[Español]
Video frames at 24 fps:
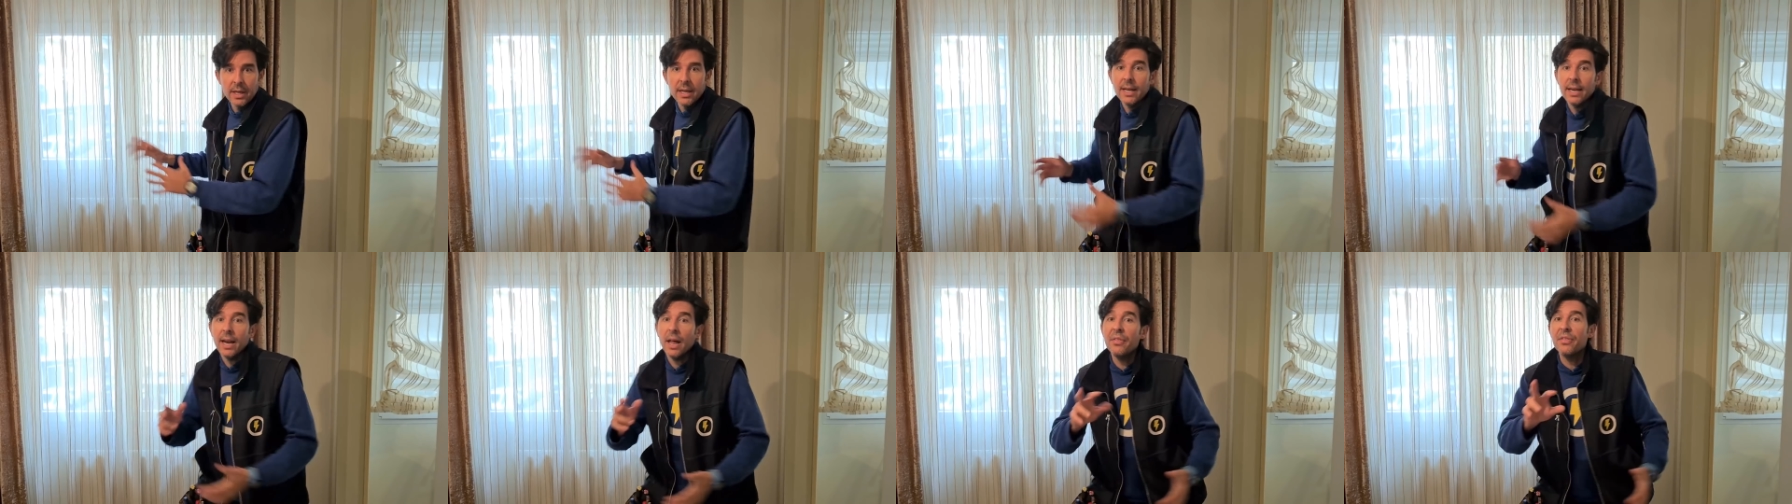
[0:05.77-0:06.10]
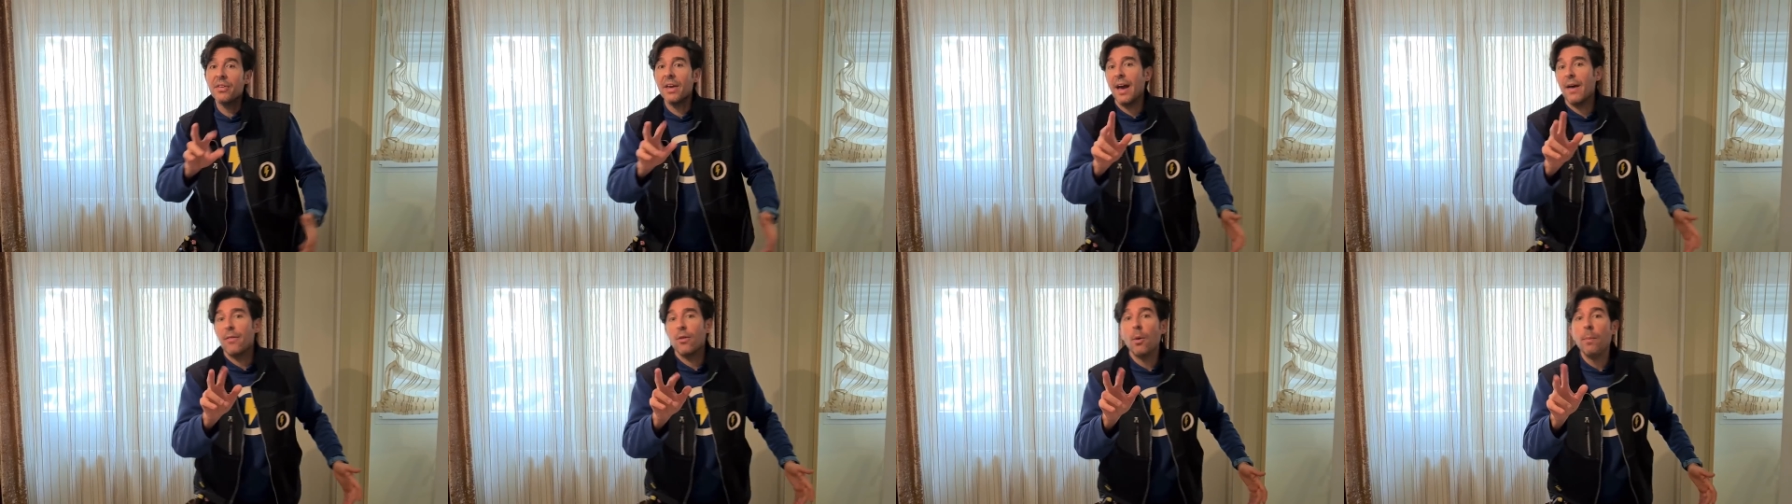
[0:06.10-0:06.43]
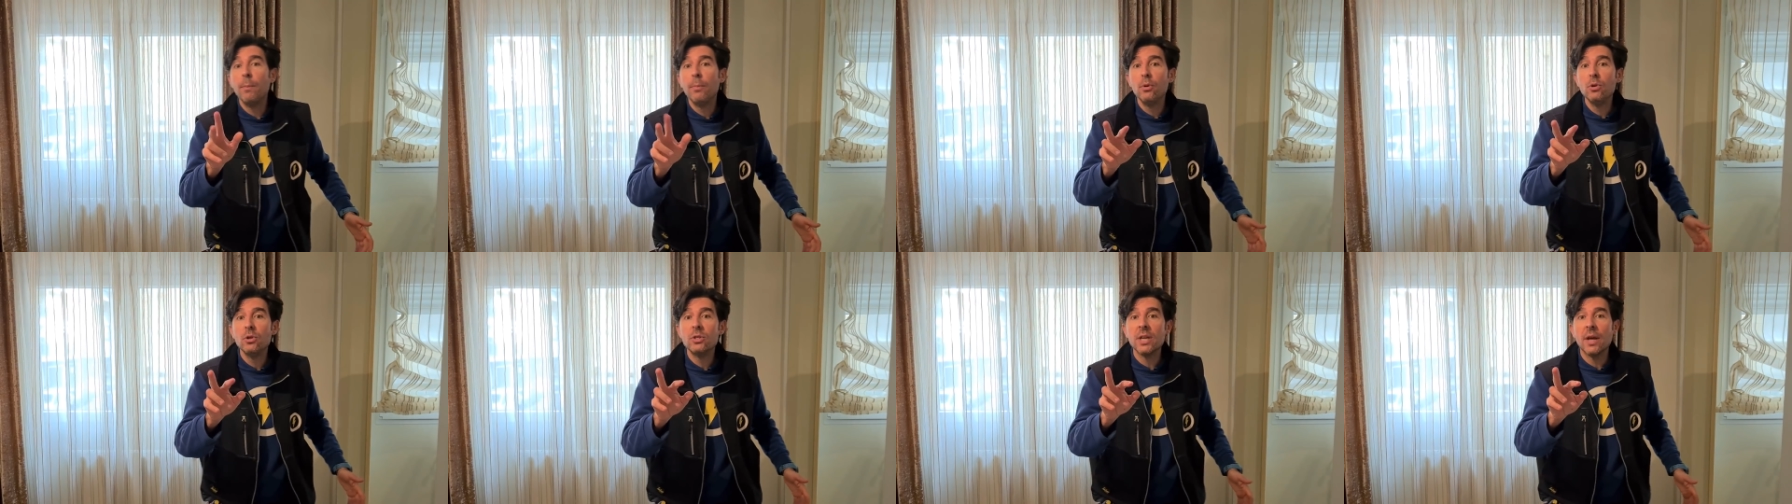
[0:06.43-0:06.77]
y gracias a dos
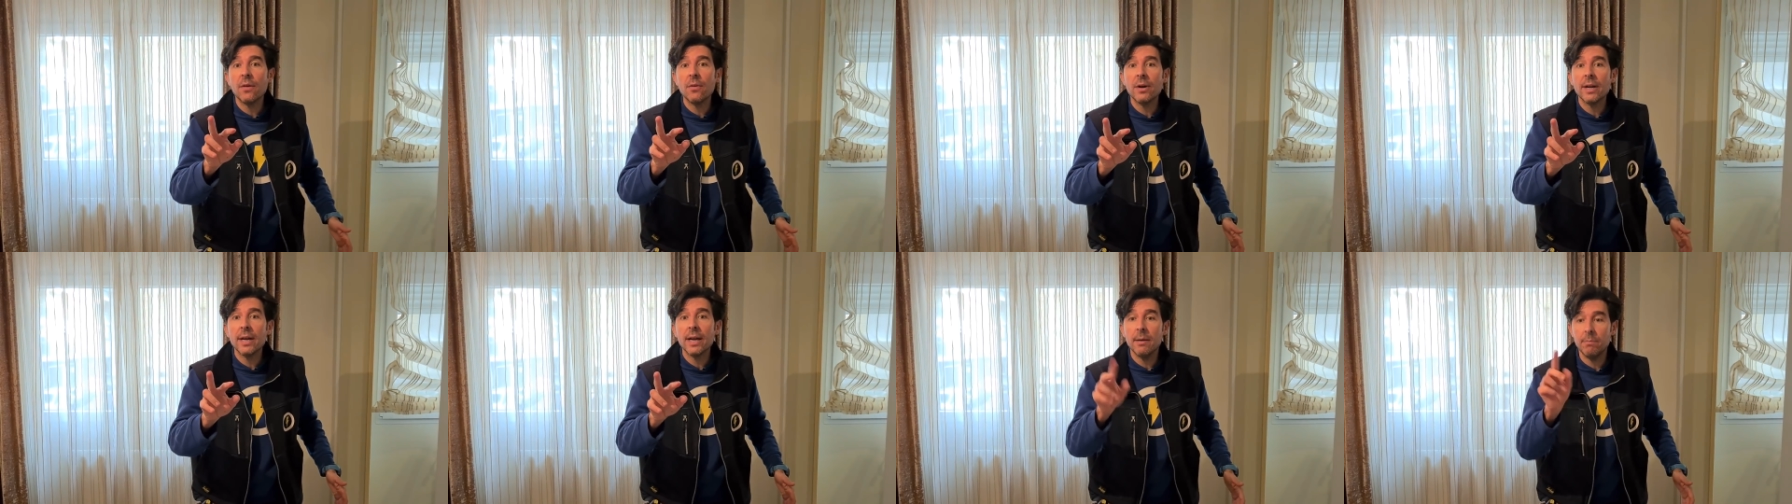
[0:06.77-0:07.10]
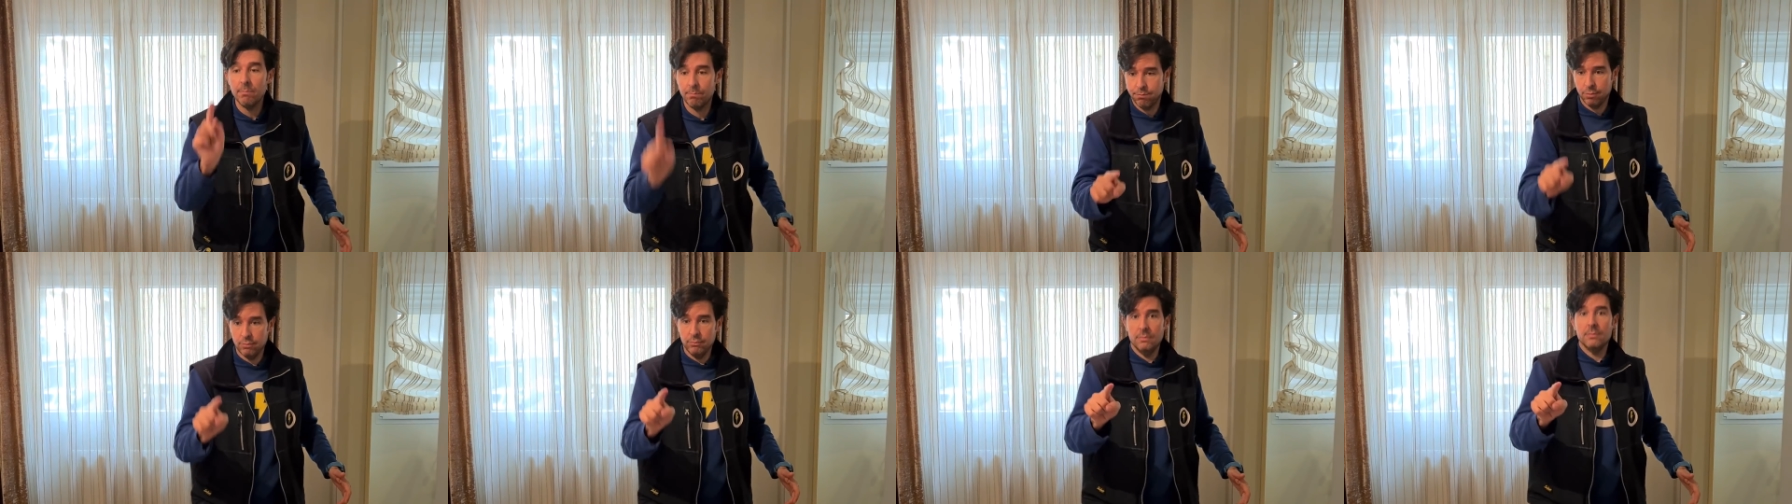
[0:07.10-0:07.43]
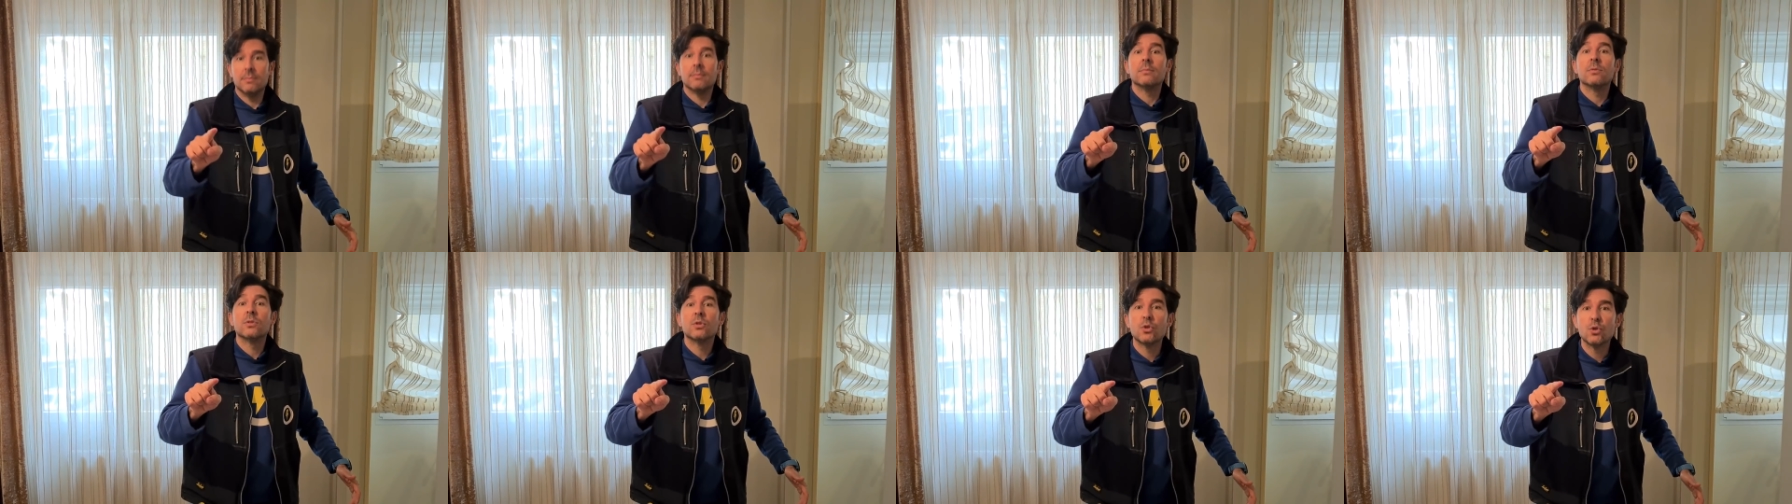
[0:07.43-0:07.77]
pulsadores,
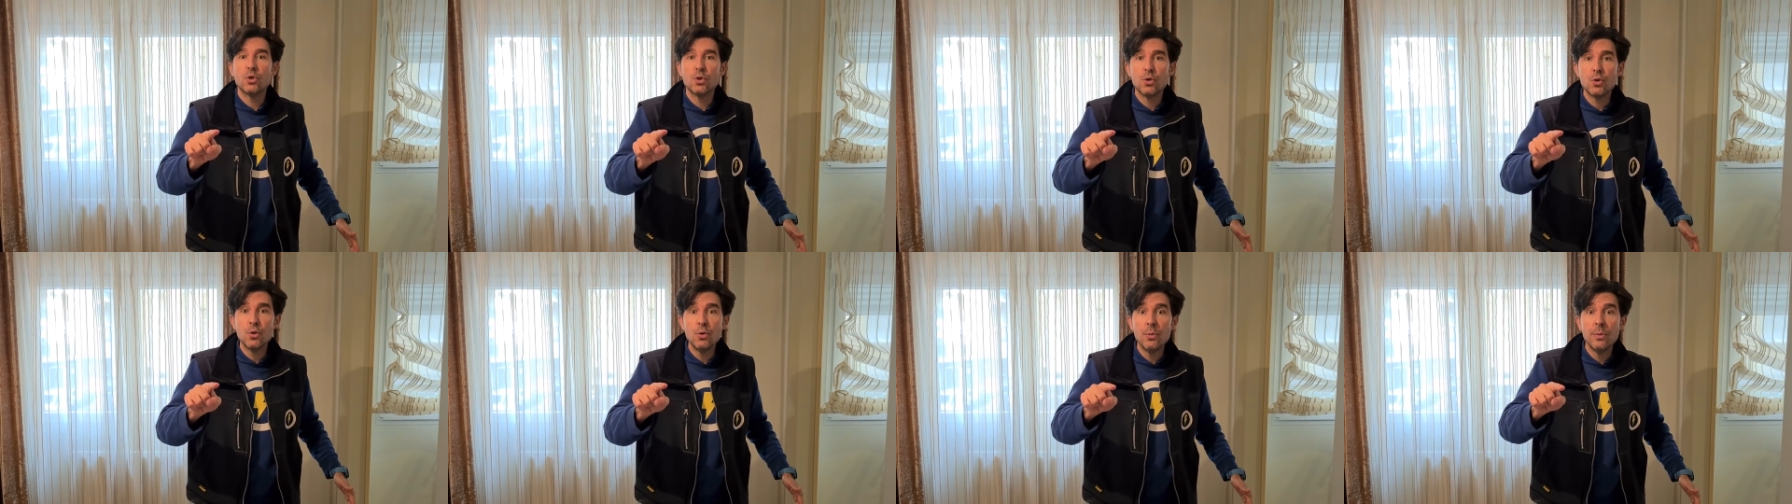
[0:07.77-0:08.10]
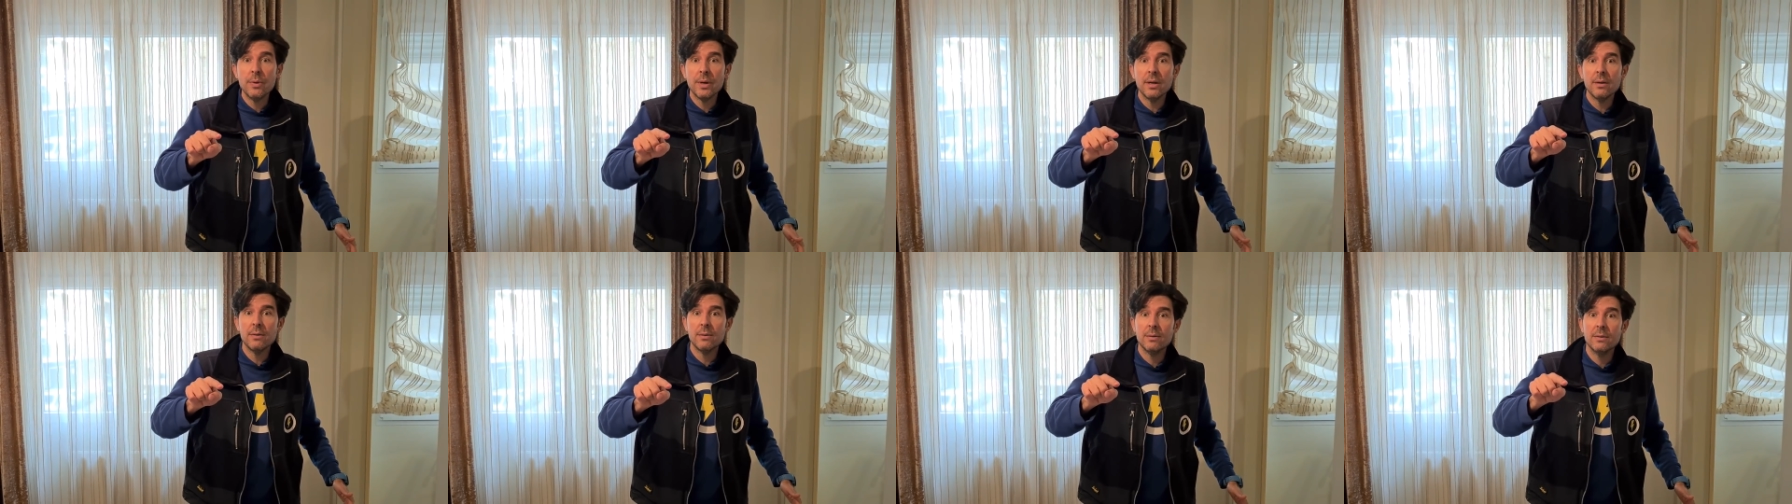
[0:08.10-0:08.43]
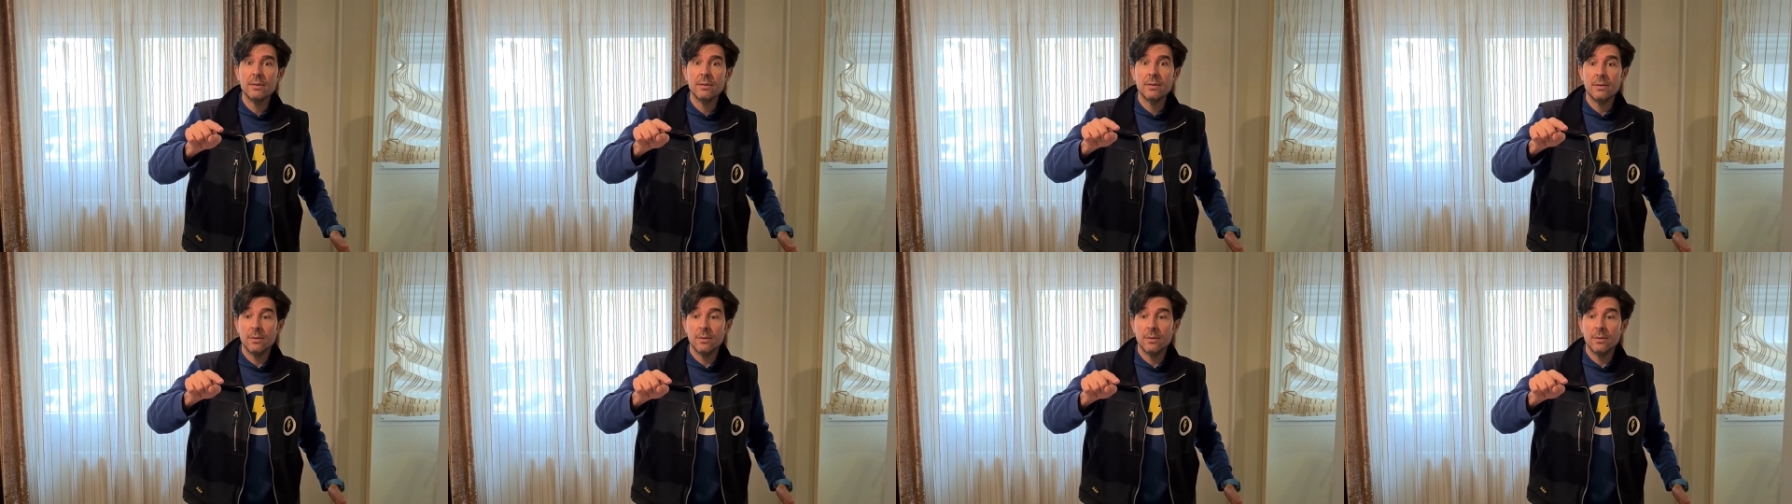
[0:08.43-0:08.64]
sube